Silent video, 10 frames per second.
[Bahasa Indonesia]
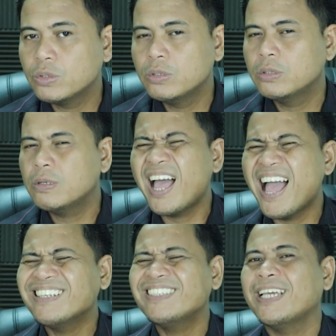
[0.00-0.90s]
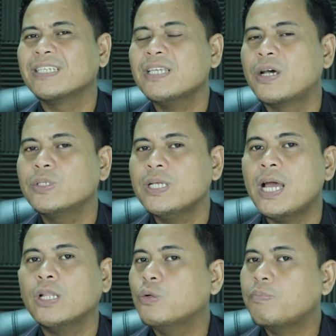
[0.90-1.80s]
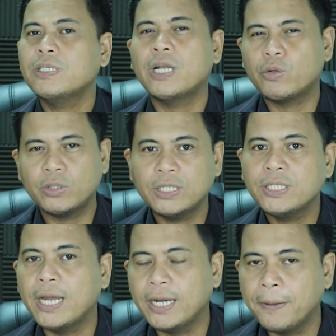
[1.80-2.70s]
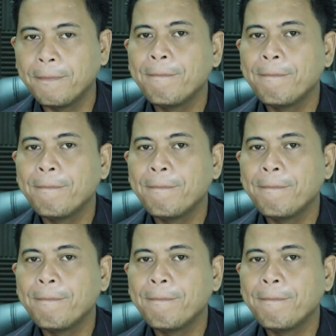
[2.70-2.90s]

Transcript: untuk Hang Seng seharusnya atau pasar ekuitas China.